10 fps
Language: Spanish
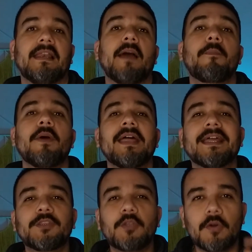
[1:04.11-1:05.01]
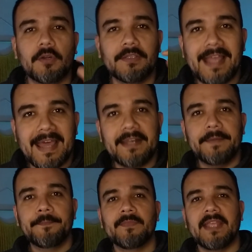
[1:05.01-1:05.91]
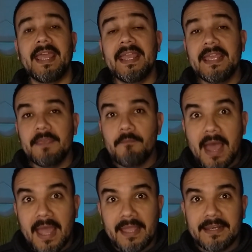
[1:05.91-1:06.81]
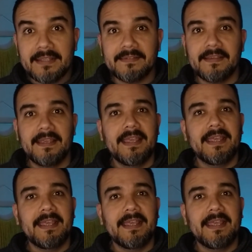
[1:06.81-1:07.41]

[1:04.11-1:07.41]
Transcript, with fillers: las puedas tornar en imágenes